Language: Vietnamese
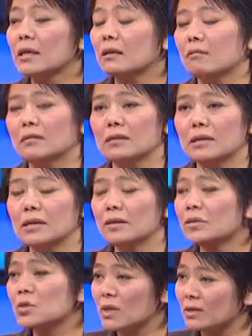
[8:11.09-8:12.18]
thì thì
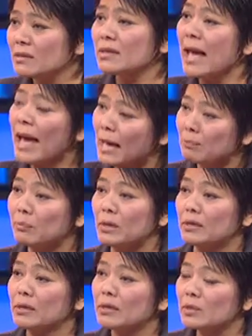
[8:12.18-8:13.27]
nó chuyện nó sẽ
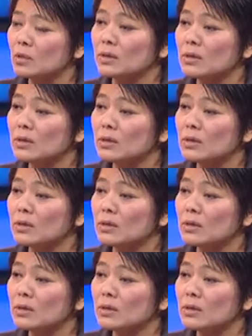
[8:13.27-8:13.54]
happen, yeah.